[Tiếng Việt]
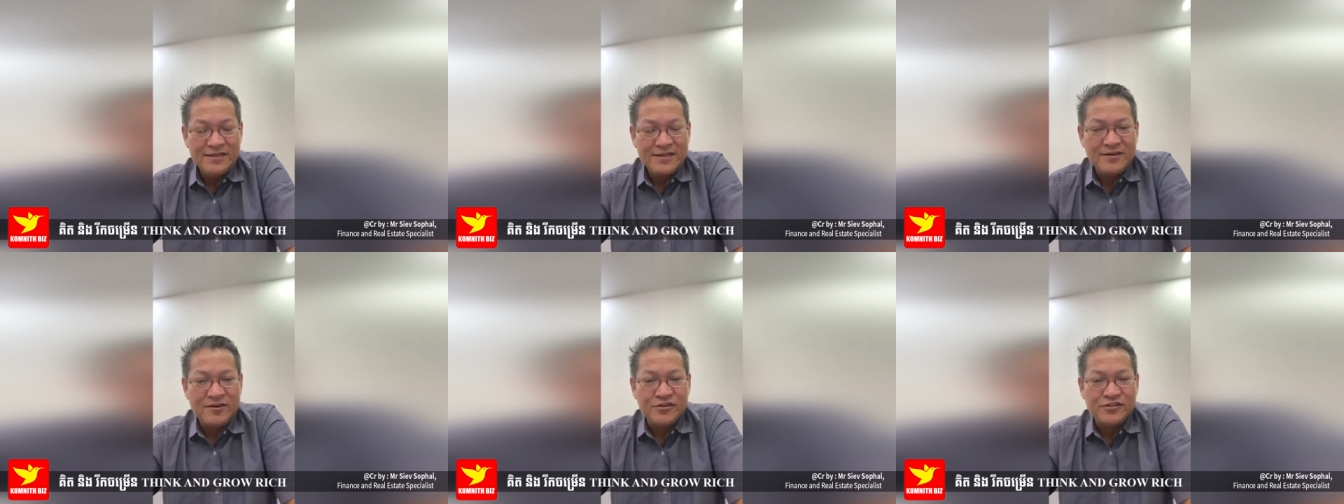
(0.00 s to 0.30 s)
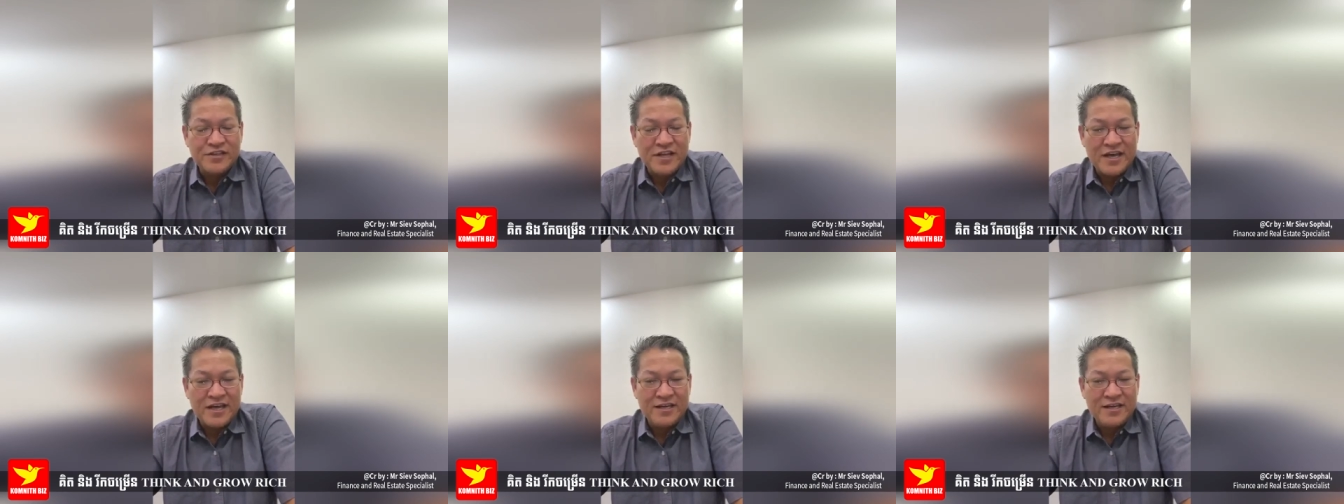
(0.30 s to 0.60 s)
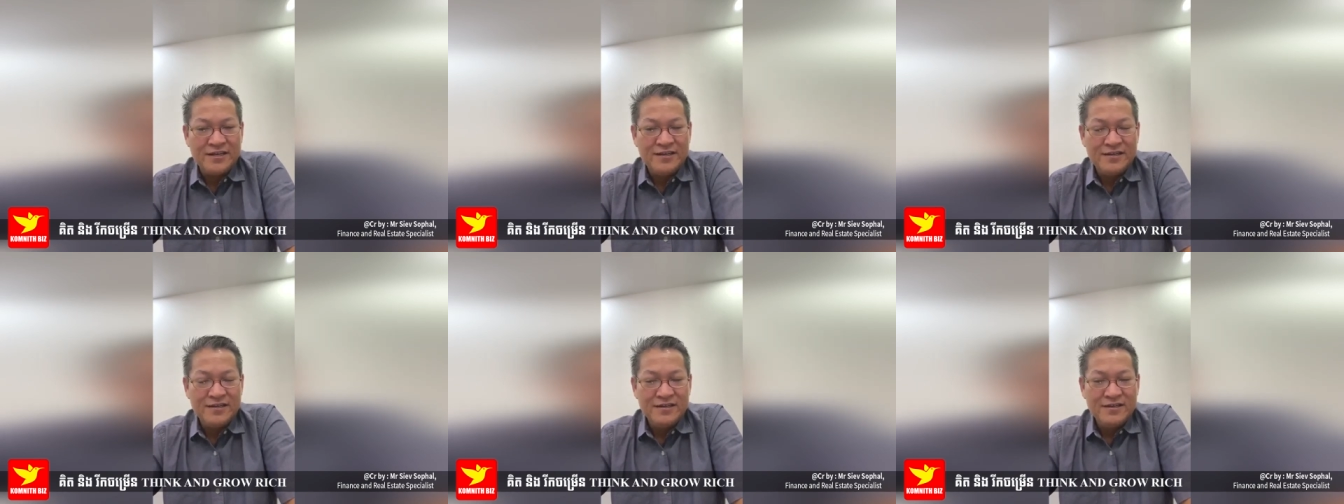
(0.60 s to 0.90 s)
nói
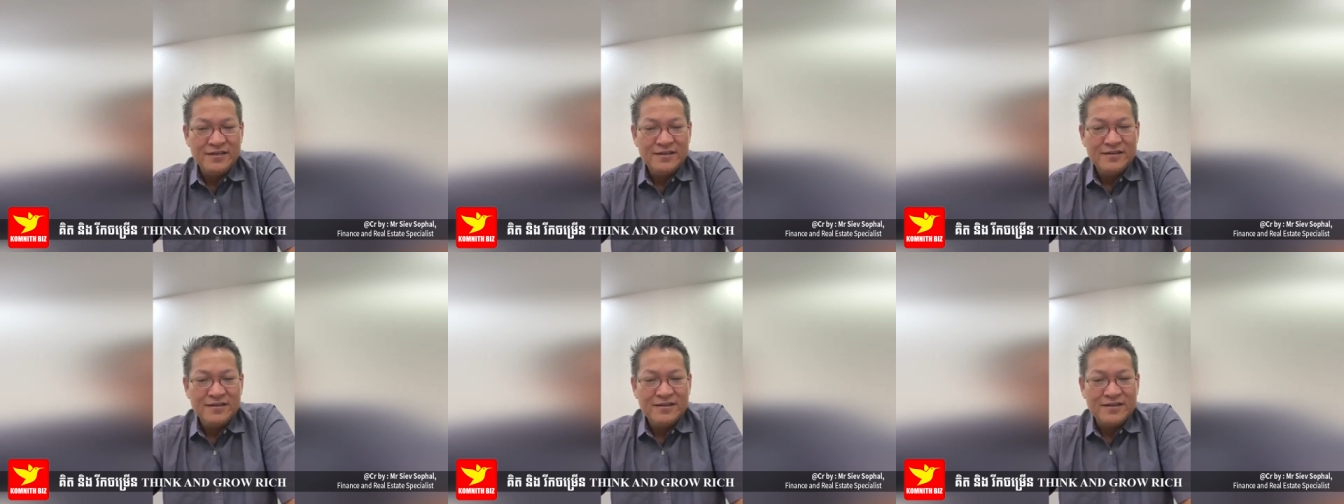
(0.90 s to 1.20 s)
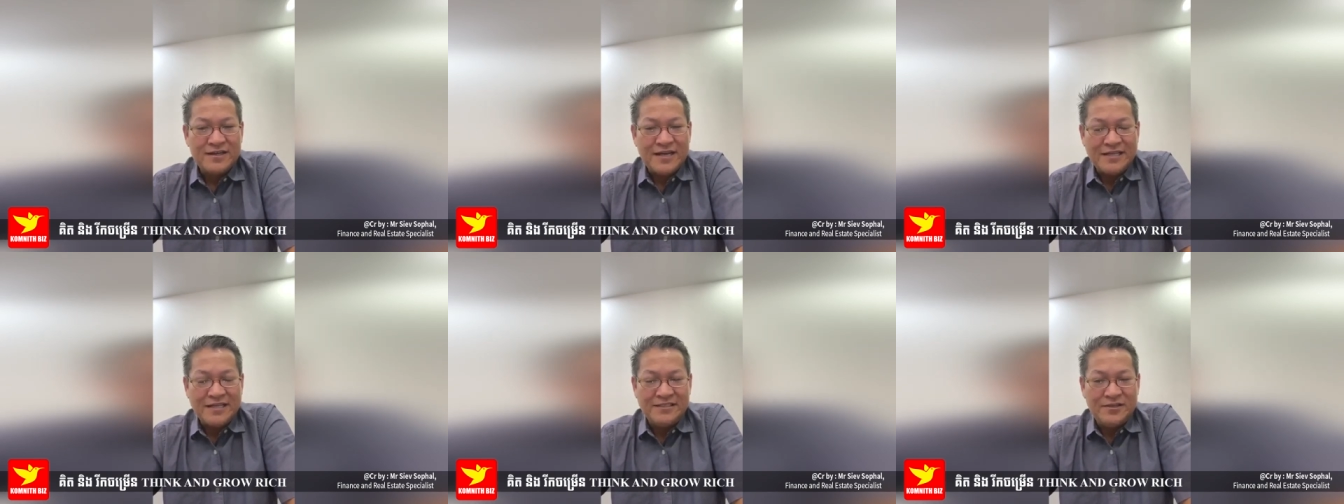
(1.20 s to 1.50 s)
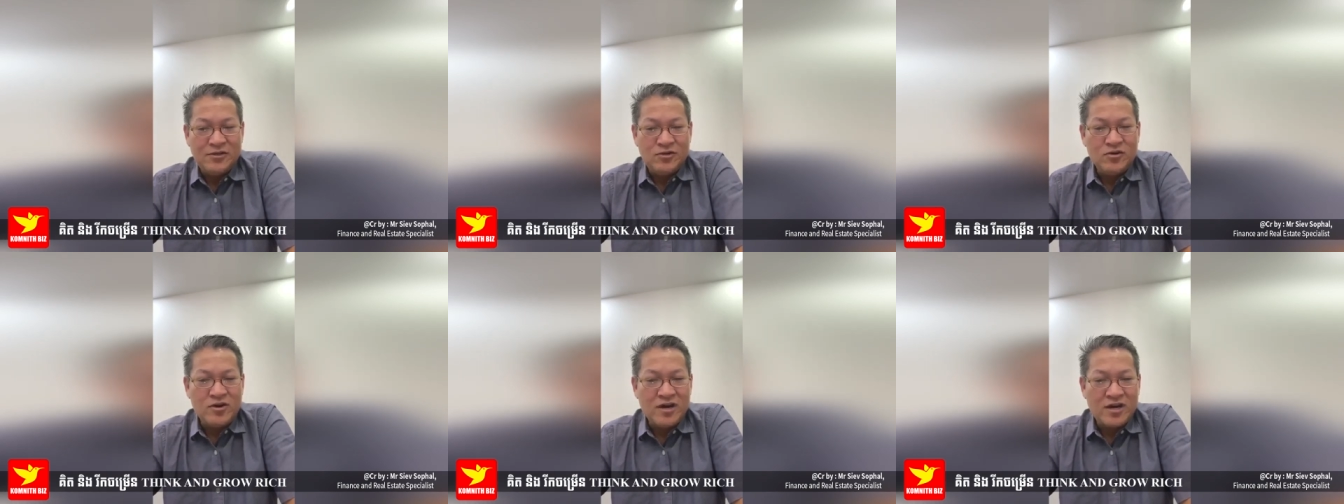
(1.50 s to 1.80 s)
xa
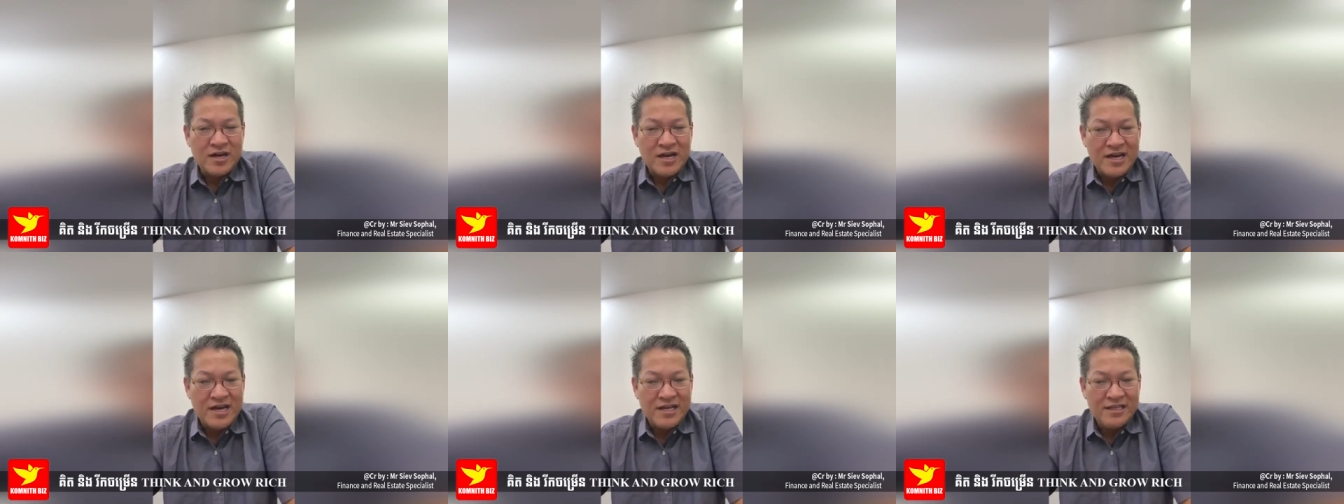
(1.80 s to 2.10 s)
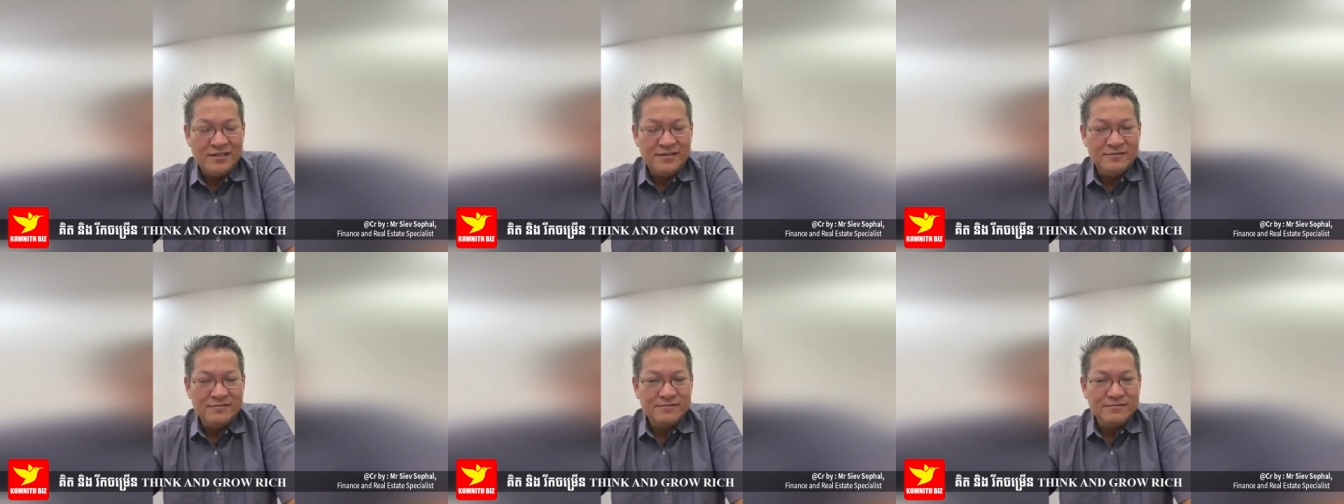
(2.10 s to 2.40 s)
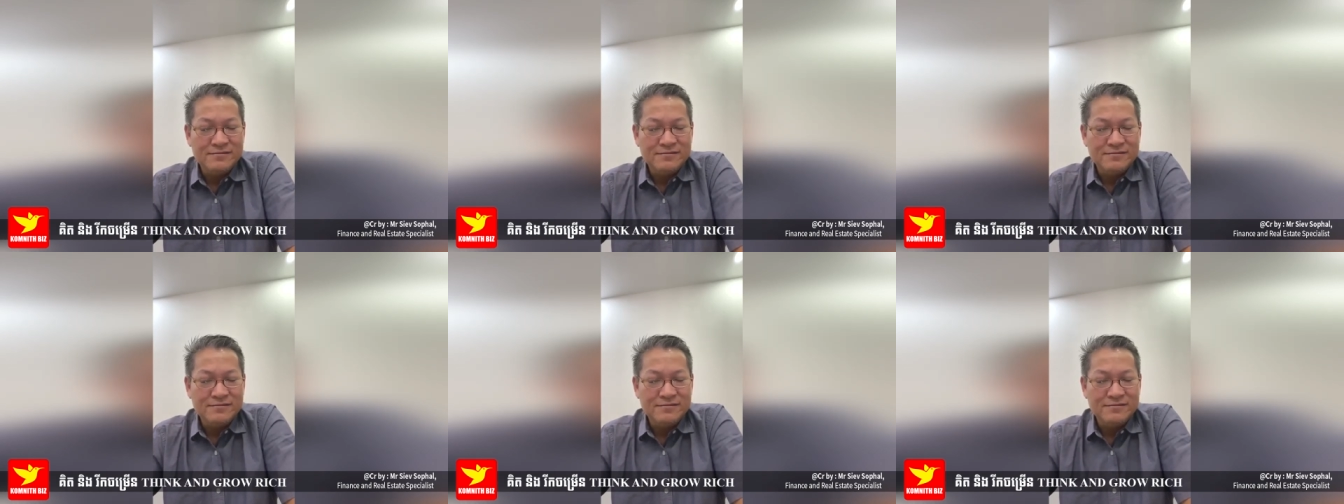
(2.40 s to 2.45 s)
casino online